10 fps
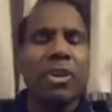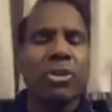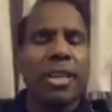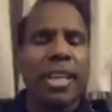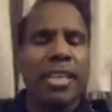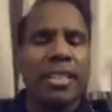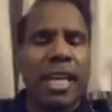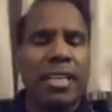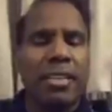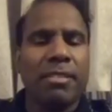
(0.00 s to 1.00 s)
మార్టిన్ లూథర్
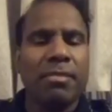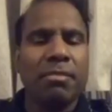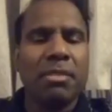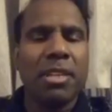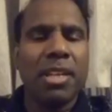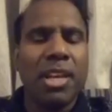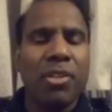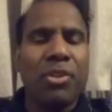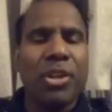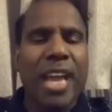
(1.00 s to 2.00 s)
కింగ్ సెడ్
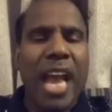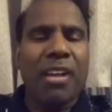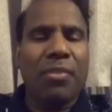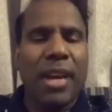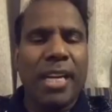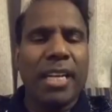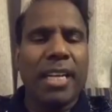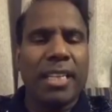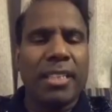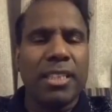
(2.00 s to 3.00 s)
ఇఫ్ యూ క్యాన్
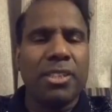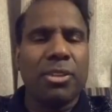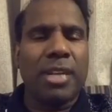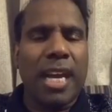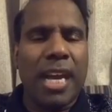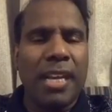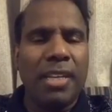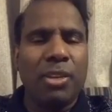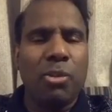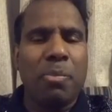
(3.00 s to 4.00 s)
ఫైండ్ ఎ రీజన్ టు
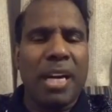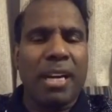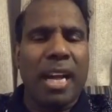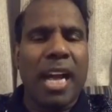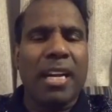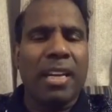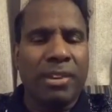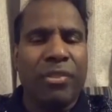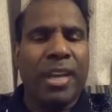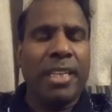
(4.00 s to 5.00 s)
డై యూ బెటర్
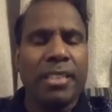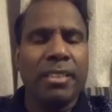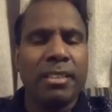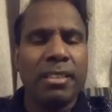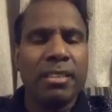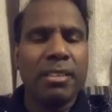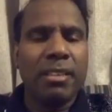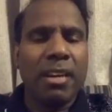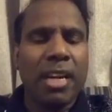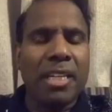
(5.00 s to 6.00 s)
నాట్ లివ్ అని
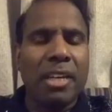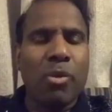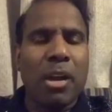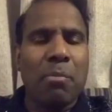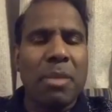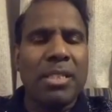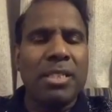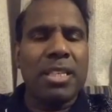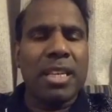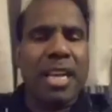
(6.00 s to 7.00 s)
అంటే ఒక
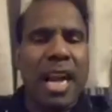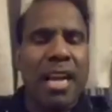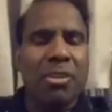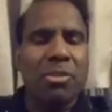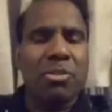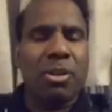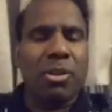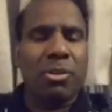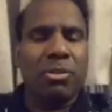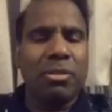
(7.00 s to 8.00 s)
మంచి కారణం
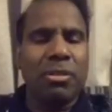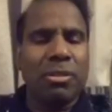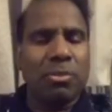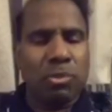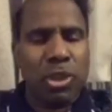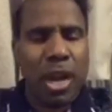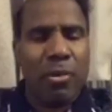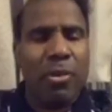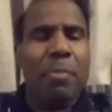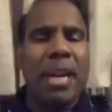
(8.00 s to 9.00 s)
కొరకు
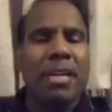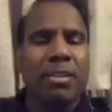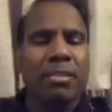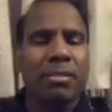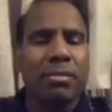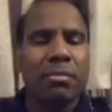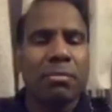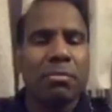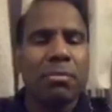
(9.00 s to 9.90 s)
చావే బెటరు